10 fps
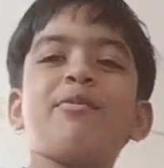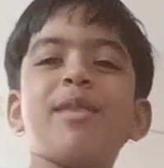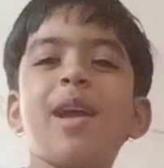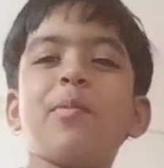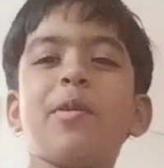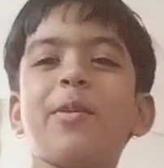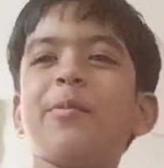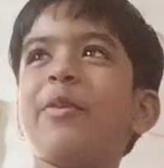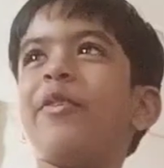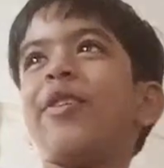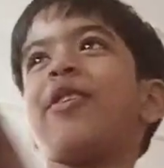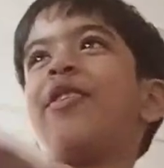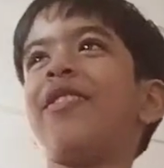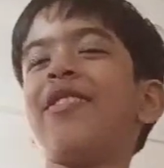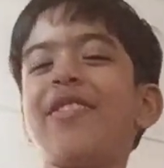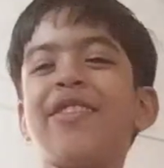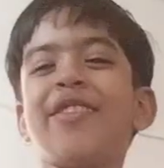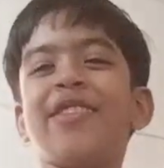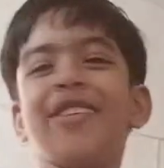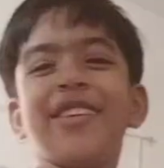খুবই খারাপ লাগছে দেখে মনে
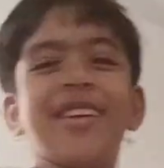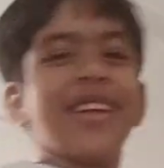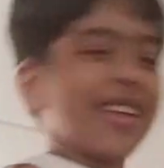হচ্ছে মা